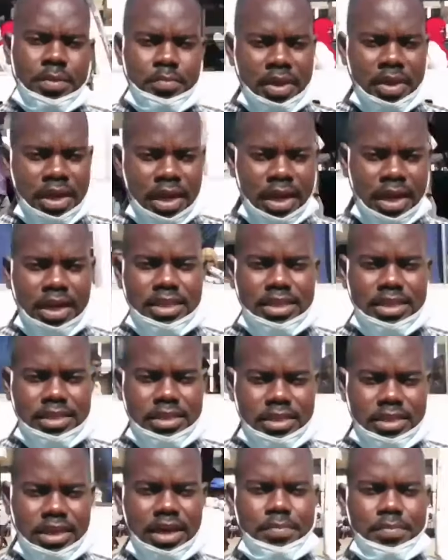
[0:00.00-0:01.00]
من هذا
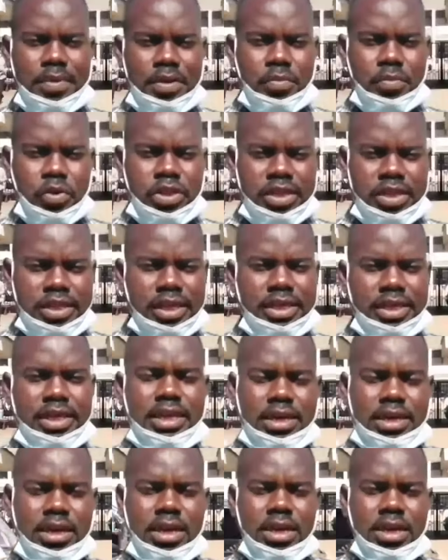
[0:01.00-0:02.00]
الشعب المتضرر